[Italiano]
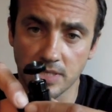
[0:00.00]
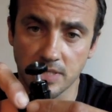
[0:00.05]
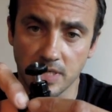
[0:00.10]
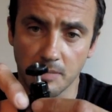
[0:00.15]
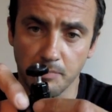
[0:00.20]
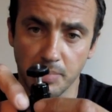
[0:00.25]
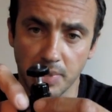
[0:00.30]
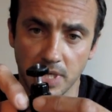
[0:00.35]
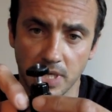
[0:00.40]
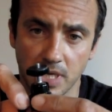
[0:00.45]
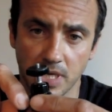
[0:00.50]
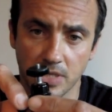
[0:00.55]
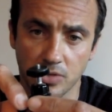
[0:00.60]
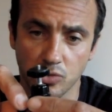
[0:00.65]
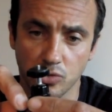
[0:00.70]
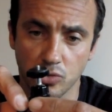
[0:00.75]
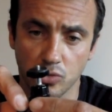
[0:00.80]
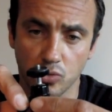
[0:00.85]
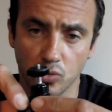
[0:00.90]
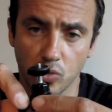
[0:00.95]
si è
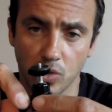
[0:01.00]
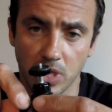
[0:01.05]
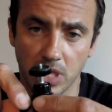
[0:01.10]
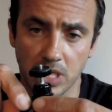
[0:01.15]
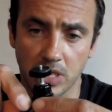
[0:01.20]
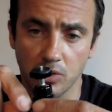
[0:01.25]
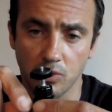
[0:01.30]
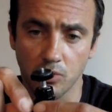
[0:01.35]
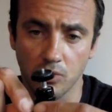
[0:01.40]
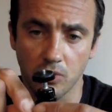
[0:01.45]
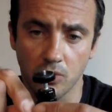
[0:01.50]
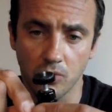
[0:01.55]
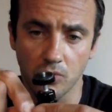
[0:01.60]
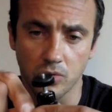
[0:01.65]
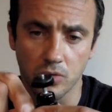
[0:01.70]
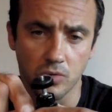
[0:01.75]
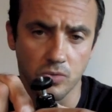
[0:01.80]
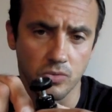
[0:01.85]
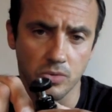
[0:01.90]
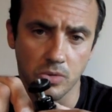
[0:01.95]
piegato in due e
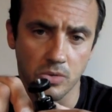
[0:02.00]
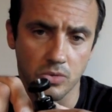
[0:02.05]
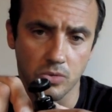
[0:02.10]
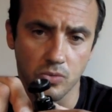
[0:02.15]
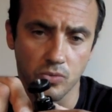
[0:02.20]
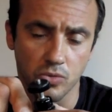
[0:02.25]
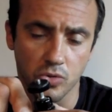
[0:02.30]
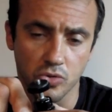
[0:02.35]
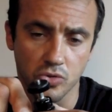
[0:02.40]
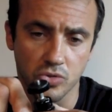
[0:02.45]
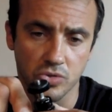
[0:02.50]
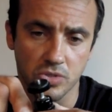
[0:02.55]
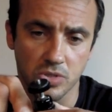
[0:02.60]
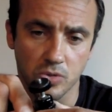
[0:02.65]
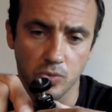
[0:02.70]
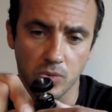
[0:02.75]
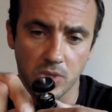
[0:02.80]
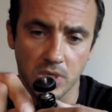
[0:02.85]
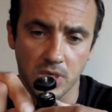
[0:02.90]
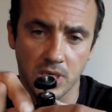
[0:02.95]
l'ho dovuto
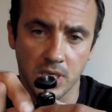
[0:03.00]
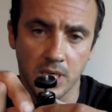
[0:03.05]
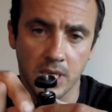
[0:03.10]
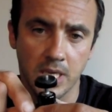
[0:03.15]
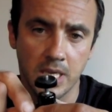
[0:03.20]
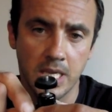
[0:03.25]
sostituire.